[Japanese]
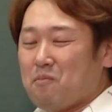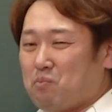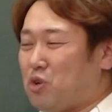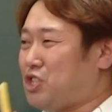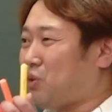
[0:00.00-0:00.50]

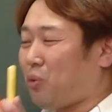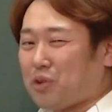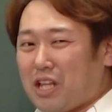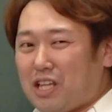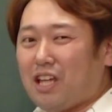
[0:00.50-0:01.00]
もしこ
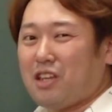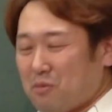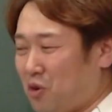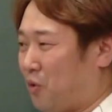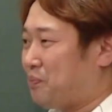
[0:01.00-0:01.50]
こで逃げて
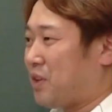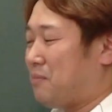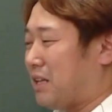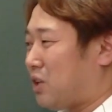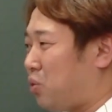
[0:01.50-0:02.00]
も、
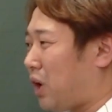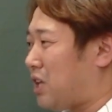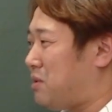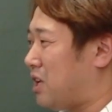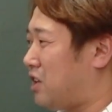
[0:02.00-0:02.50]
またどっか
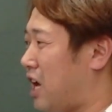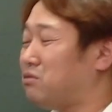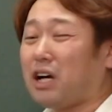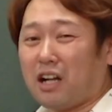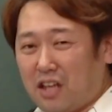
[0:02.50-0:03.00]
でみんな出会
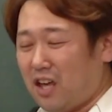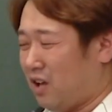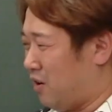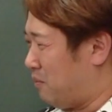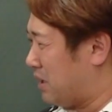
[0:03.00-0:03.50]
うからね、
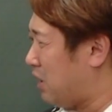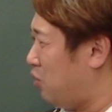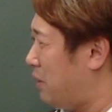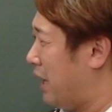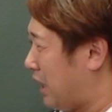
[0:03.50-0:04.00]
また
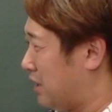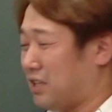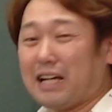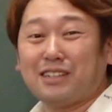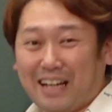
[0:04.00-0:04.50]
お前かっ
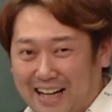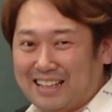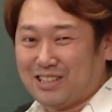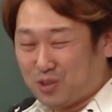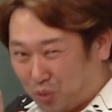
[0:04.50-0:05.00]
てなるから、
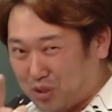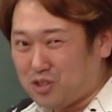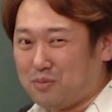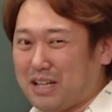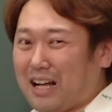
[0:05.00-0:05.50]
ちょっとここで
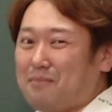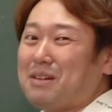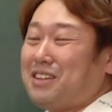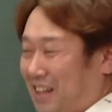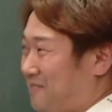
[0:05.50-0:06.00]
ちょっとみんな頑
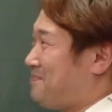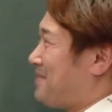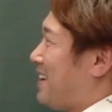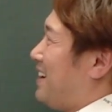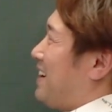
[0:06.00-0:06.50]
張ってね。
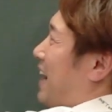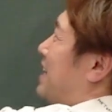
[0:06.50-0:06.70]
はい。